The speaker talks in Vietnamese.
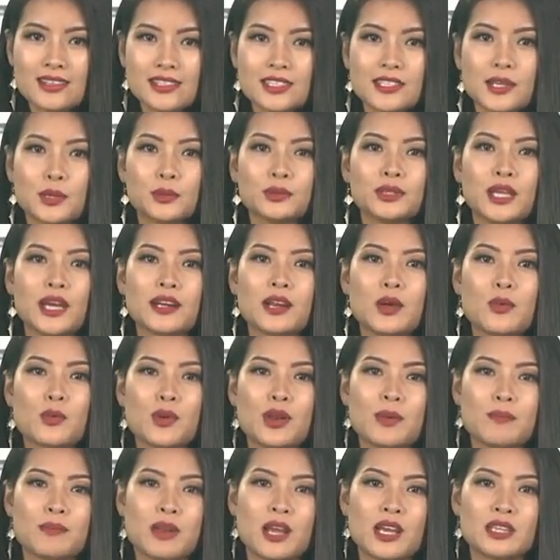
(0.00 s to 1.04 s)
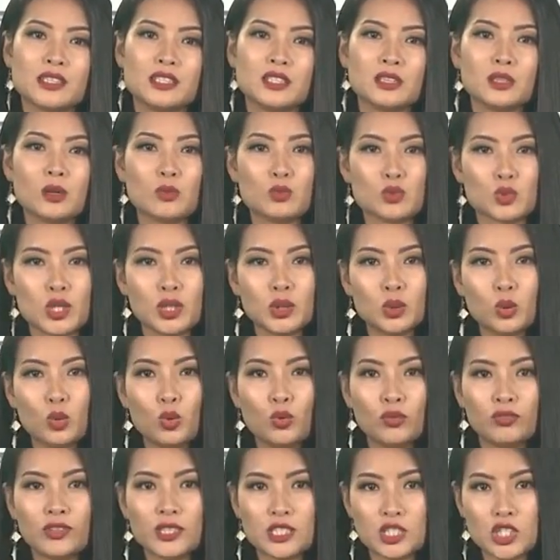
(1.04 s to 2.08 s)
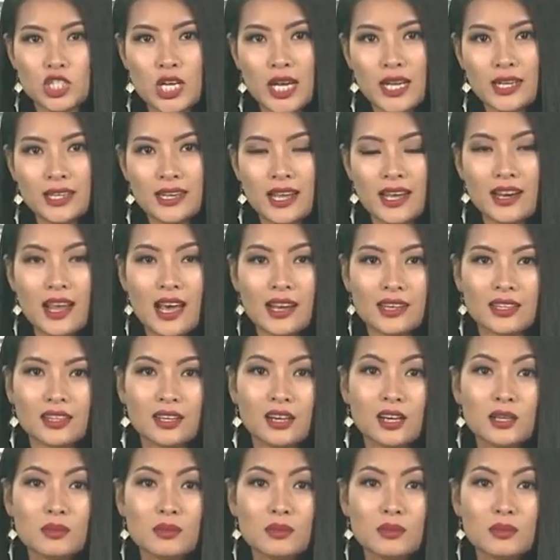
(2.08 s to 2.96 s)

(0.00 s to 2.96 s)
6 tháng đầu năm nay thì tổng doanh thu của Vietjet đã đạt